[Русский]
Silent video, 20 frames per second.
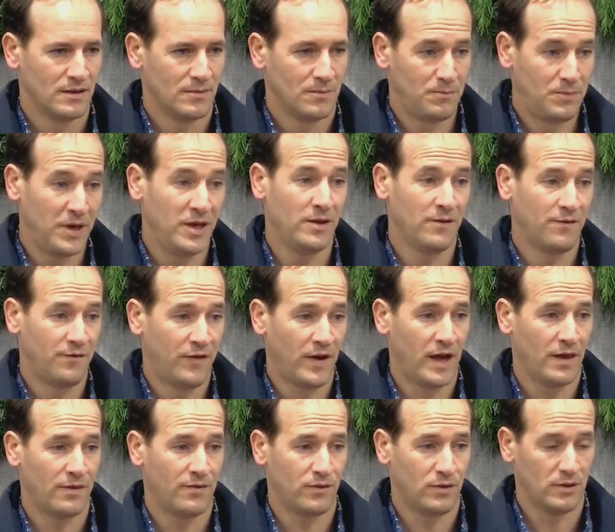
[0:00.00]
being
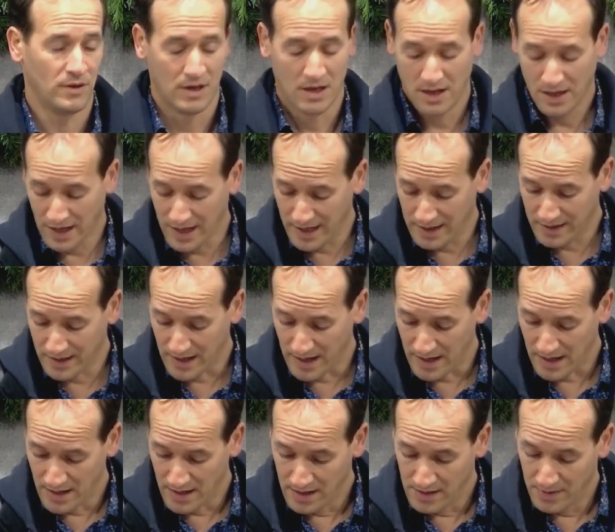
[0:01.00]
faithful – это
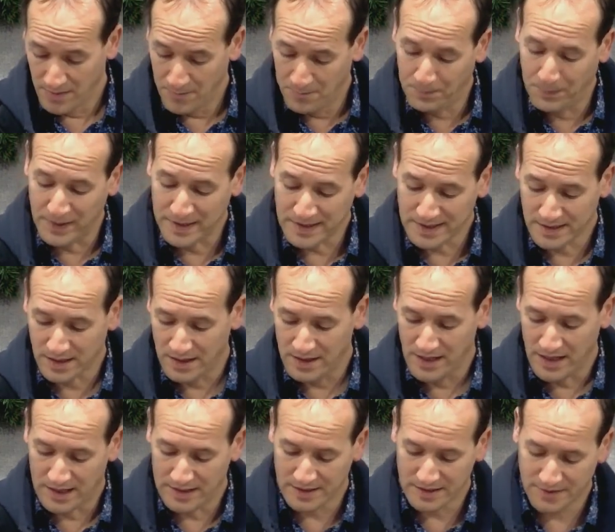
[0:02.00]

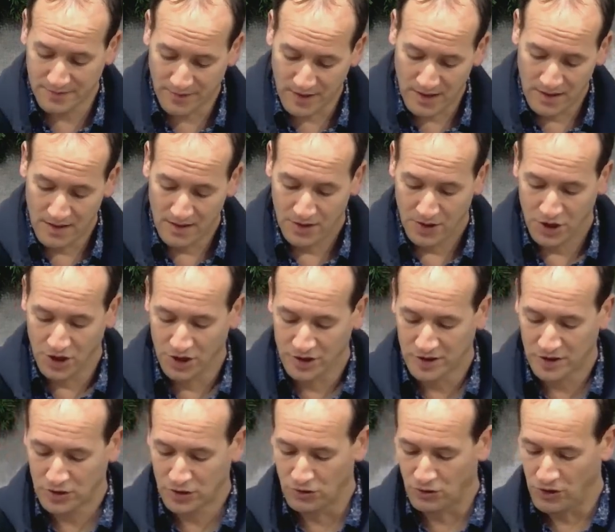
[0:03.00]
постоянство и
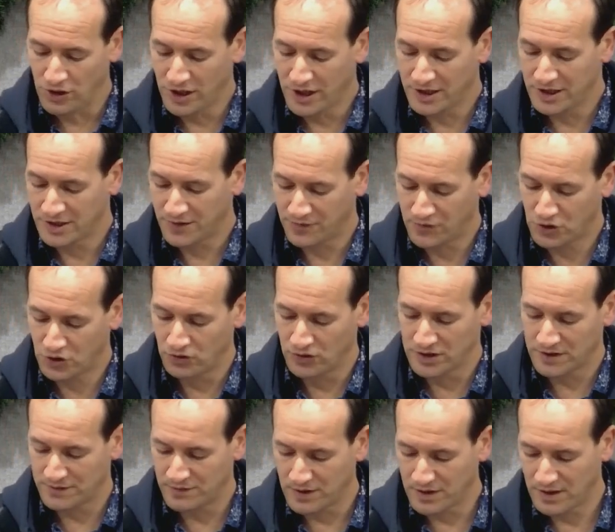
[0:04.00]
стойкость в
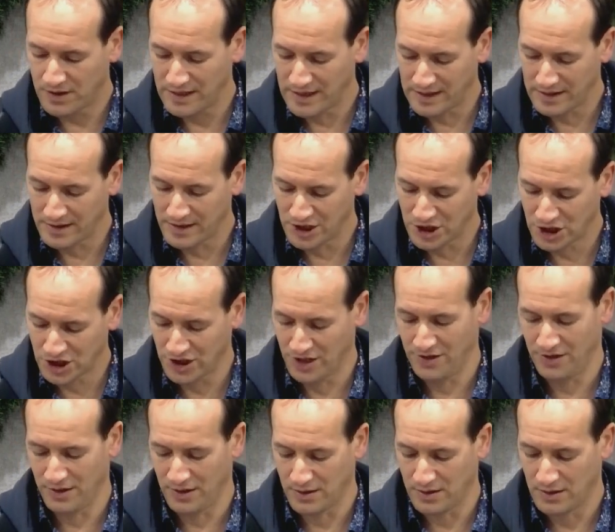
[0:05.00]
чувствах и
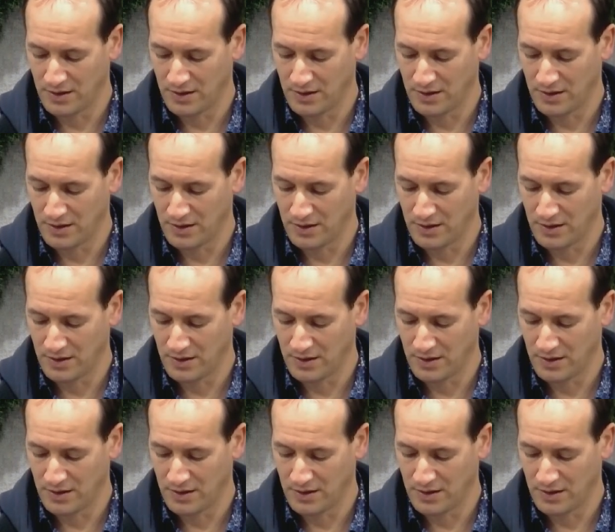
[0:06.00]
отношениях.